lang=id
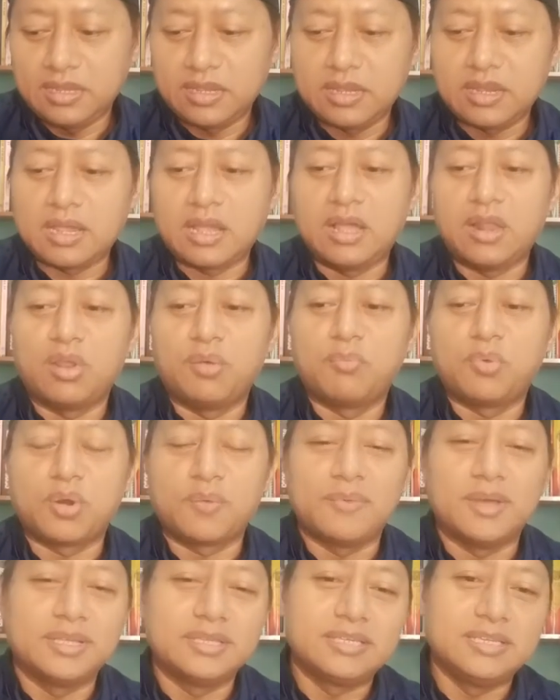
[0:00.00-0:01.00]
kalau
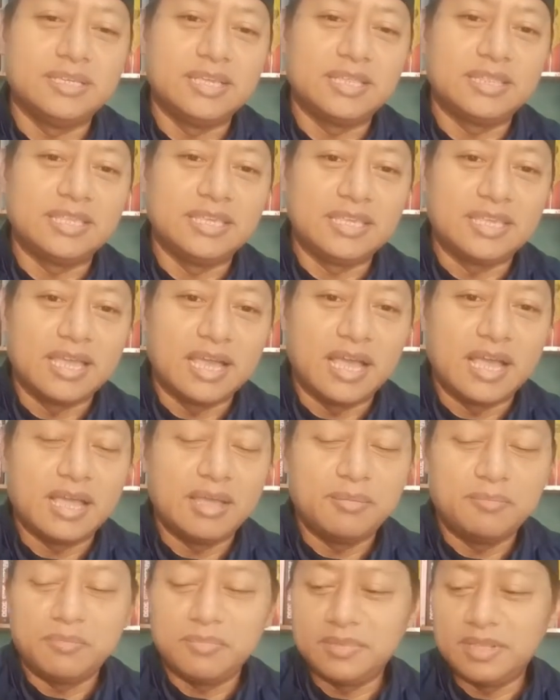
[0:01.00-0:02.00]
formasinya
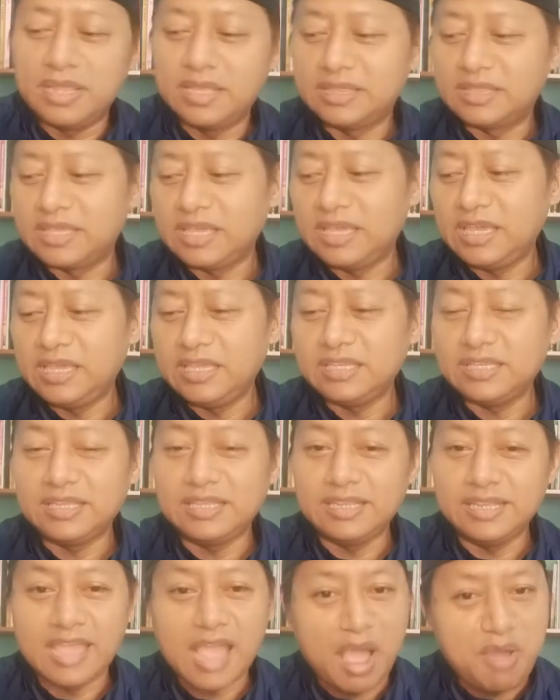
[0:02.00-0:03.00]
tiga, nanti
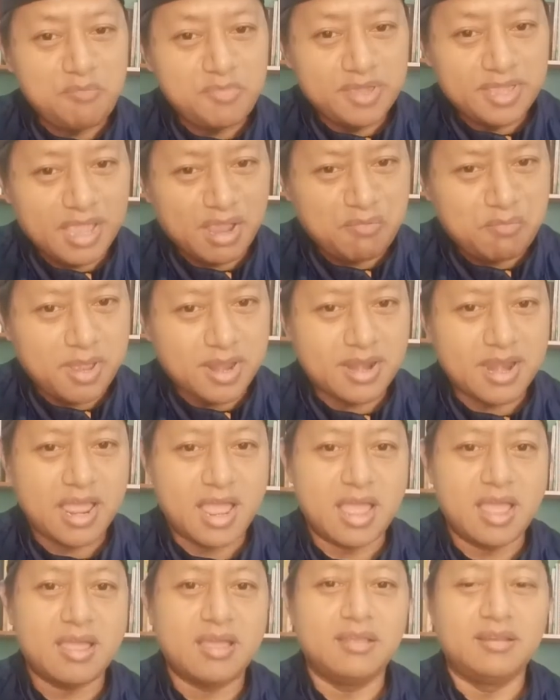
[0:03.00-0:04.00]
diambil yang
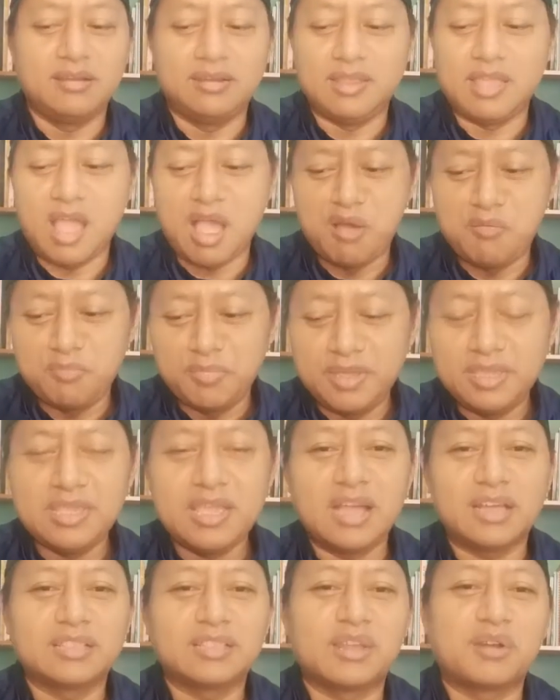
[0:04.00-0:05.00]
mana? Diambil
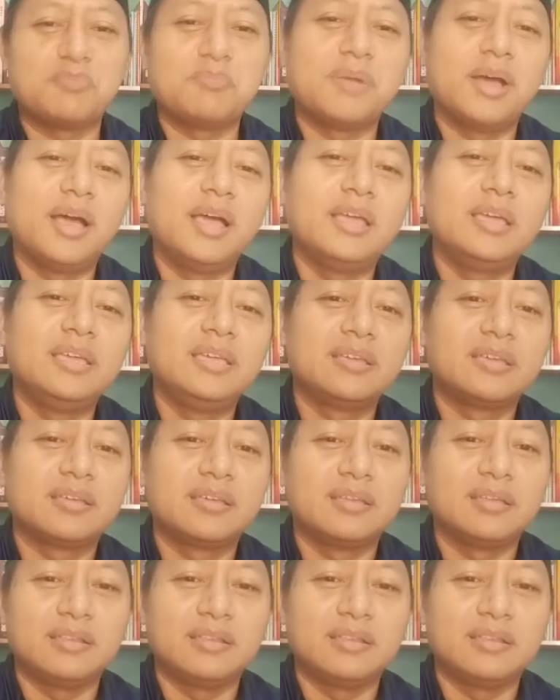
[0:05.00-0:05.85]
yang terbaik.